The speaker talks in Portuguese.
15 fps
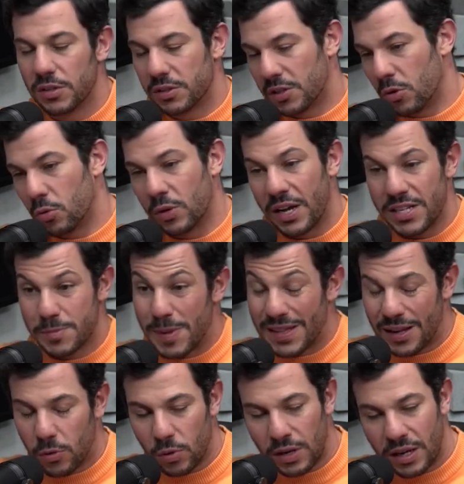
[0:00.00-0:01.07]
que é um lugar
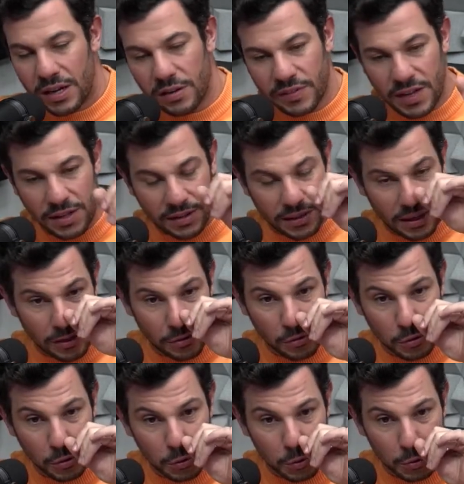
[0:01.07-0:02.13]
espetacular. Eu fiquei
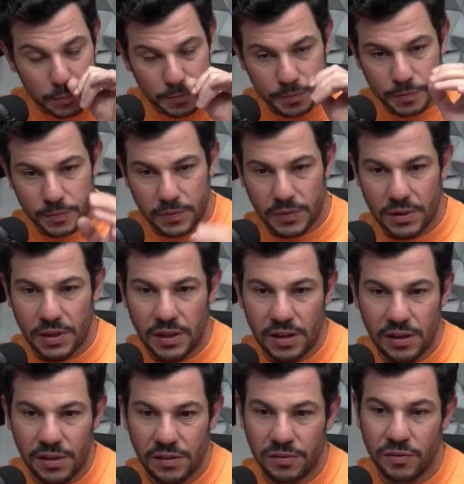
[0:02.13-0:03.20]
tendo.
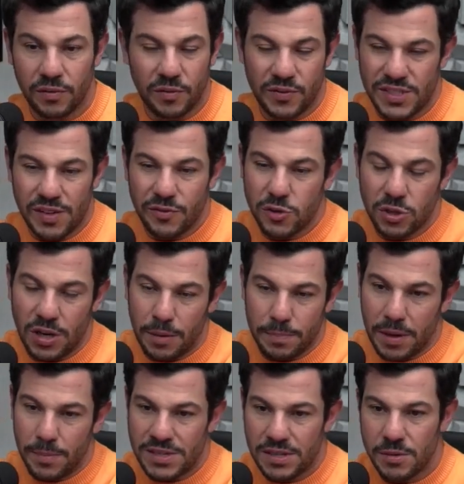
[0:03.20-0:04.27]
É, fazia
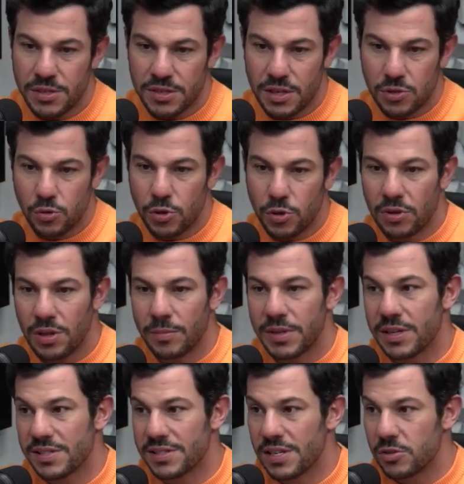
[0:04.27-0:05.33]
fisioterapia basicamente das 8 da
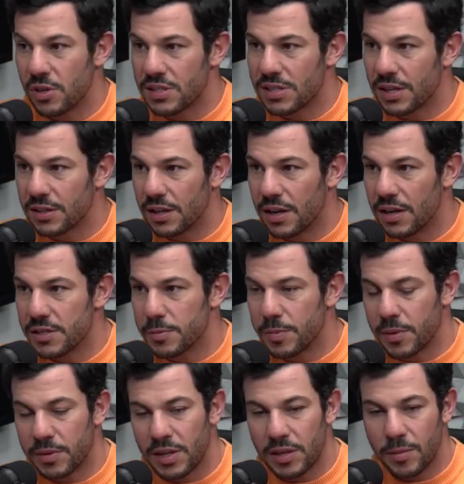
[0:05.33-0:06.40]
manhã às 6 horas da tarde
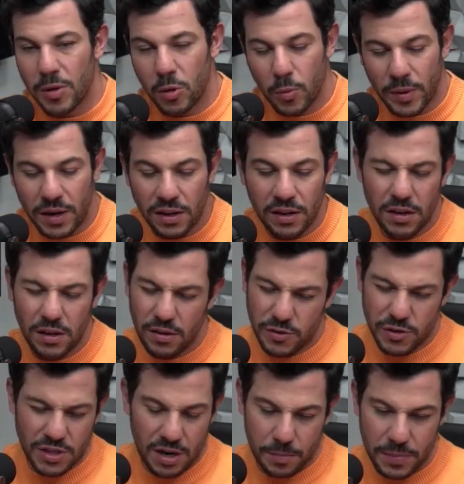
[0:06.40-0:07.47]
para tentar me recuperar.
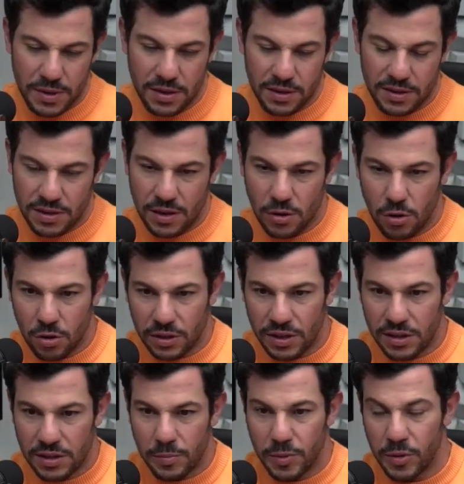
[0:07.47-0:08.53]
Fisioterapia, TO, que é
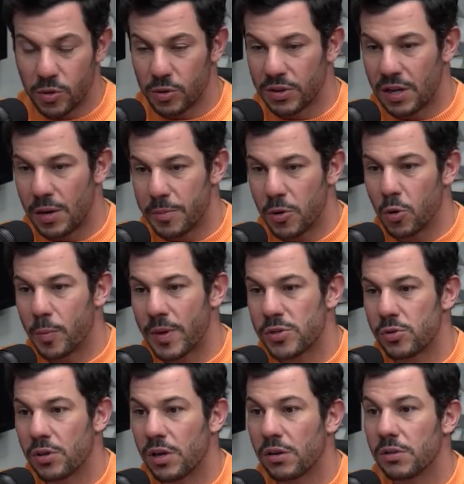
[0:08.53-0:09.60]
terapia
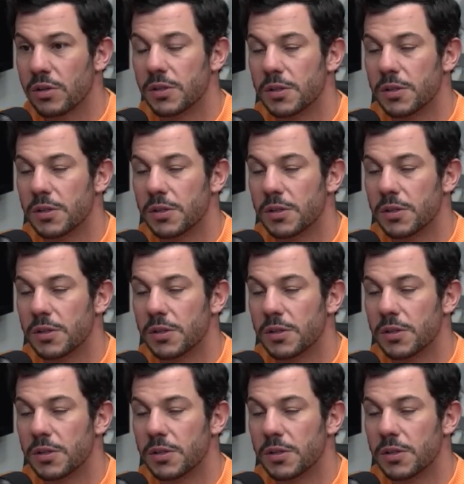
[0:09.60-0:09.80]
ocupacional.